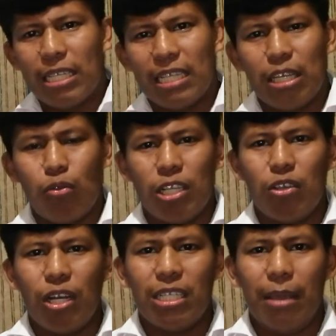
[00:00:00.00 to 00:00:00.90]
esas
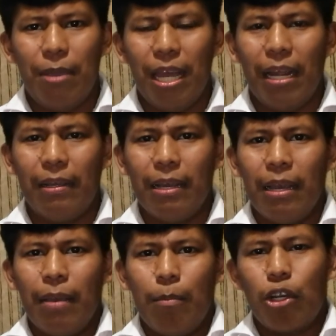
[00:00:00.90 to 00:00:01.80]
situaciones que vienen,
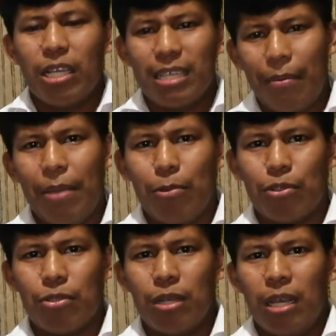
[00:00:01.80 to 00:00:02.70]
porque
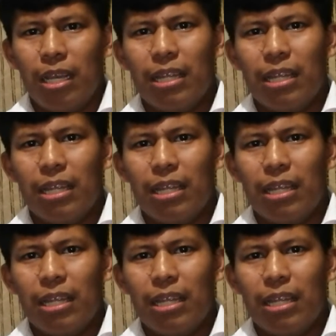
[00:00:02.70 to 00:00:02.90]
sabemos